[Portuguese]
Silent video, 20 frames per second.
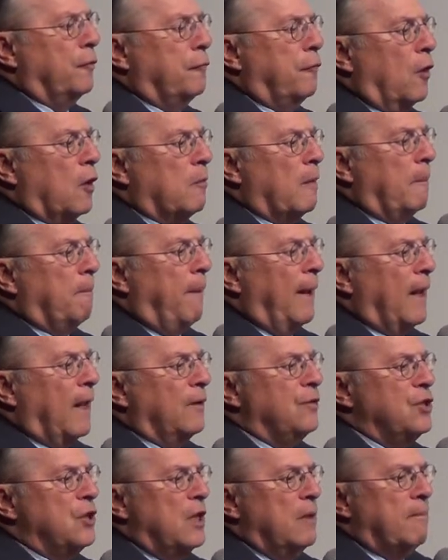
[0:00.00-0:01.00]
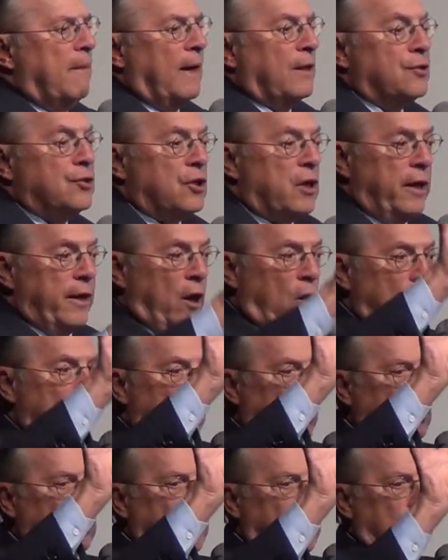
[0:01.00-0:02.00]
de forma paradigmática, é um
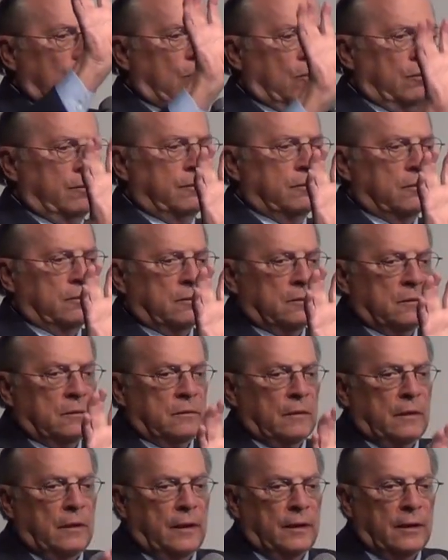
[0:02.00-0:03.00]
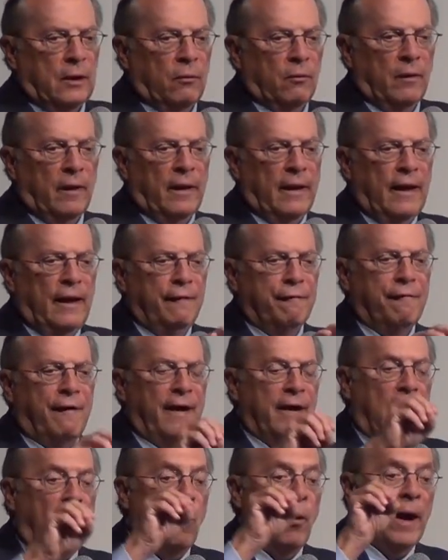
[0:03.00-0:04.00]
modelo. Então, ele
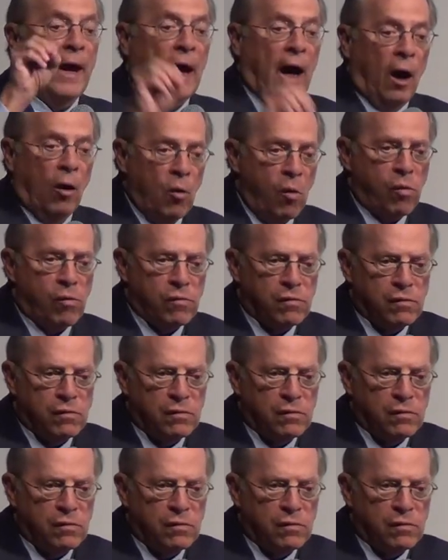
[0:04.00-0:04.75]
vai ao real